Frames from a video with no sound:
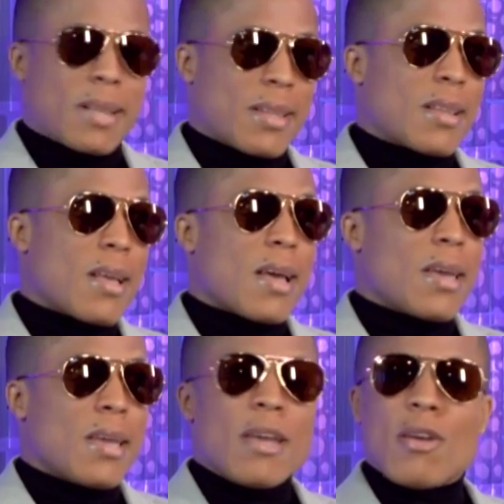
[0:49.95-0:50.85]
partir de
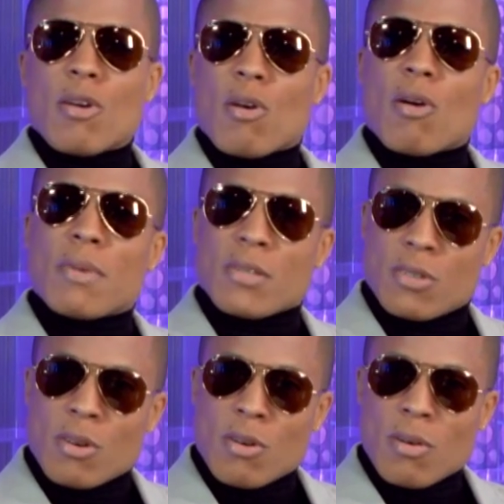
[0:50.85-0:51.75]
ahí
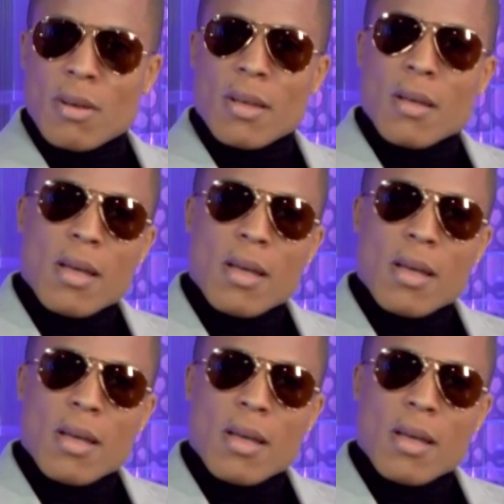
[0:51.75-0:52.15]
comenzó